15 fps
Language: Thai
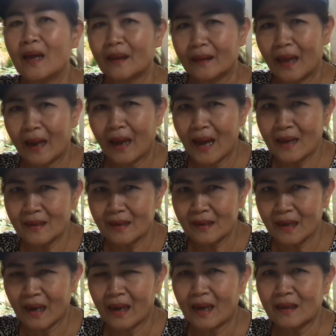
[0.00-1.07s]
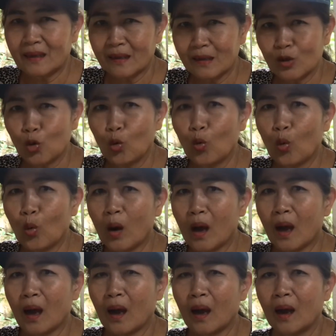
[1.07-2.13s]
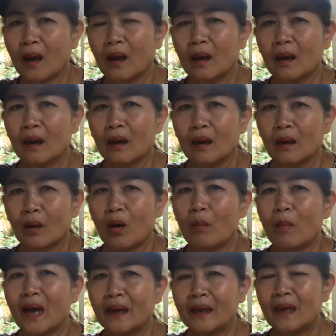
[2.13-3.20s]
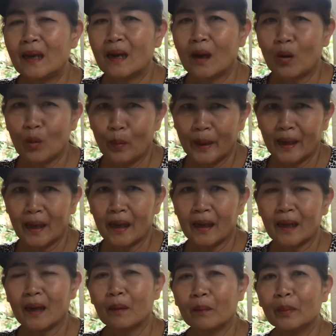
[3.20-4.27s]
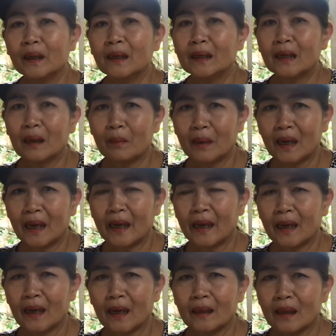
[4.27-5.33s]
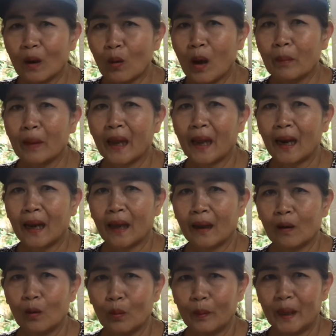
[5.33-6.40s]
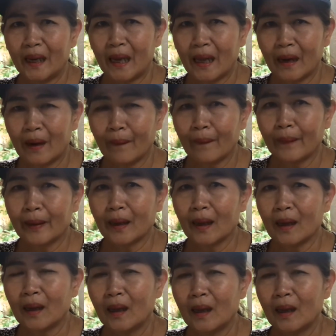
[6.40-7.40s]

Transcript: แต่ค่าใช้จ่ายอาจจะสูงกว่ากว่า บ้านที่เราไม่ได้ทำพื้นทำอะไรนะคะ แต่ความแข็งแรงเขามีแน่นอนค่ะ